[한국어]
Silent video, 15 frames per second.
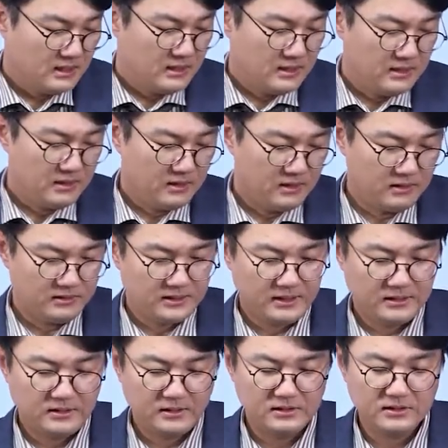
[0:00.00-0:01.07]
이런
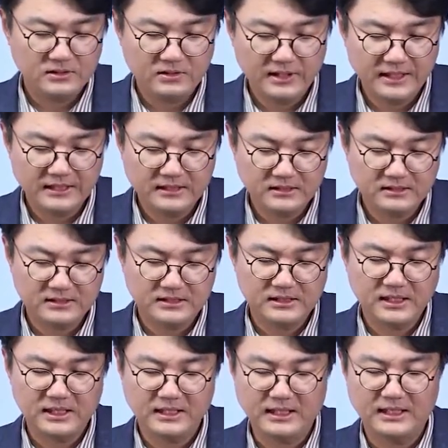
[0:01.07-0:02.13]
디지털 증거의
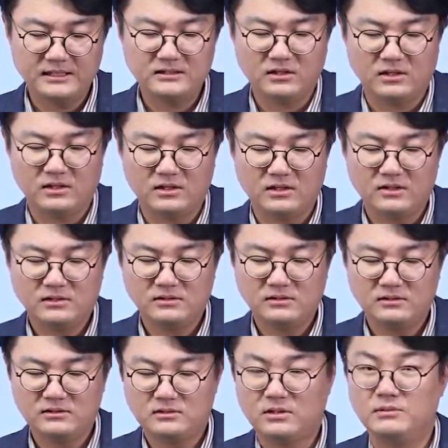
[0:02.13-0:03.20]
특징에 대해서
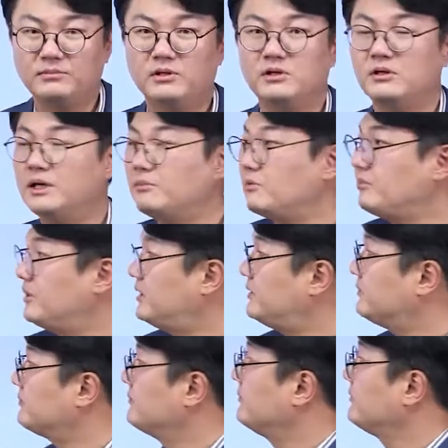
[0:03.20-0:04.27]
설명을 해보면